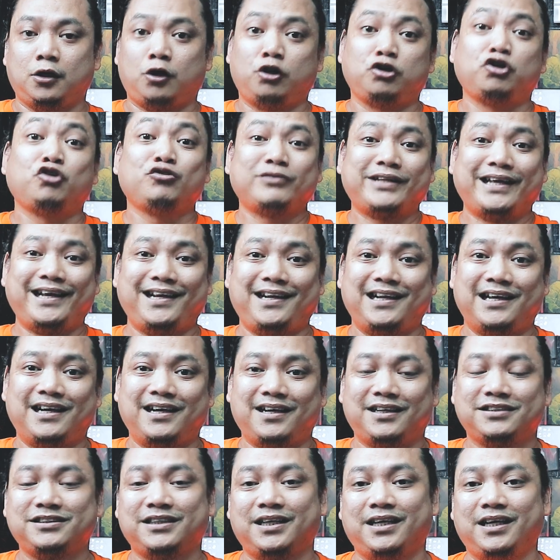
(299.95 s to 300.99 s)
o nung
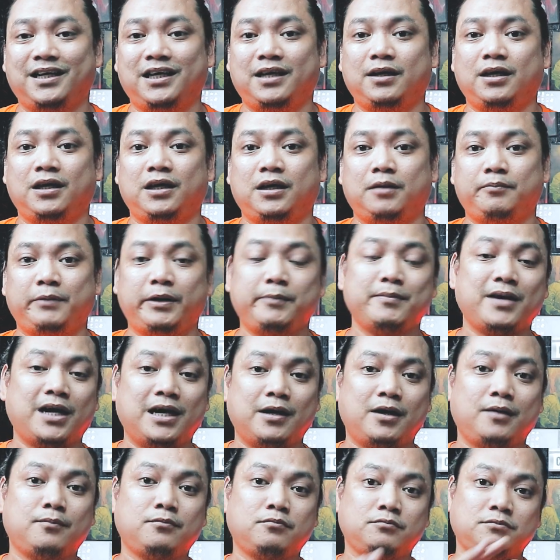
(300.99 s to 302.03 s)
tela kasi may
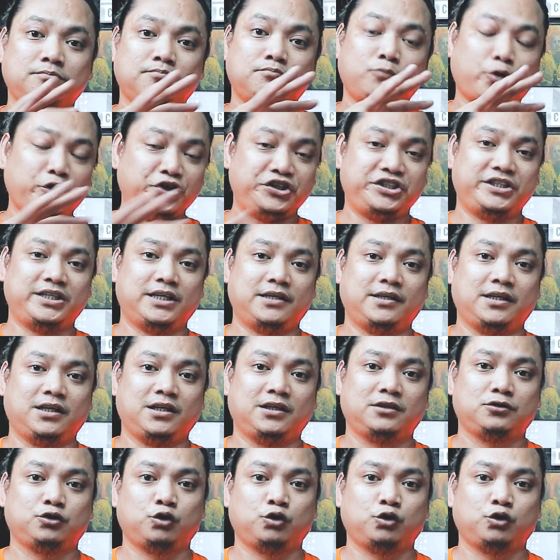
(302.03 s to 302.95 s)
mga moist yan.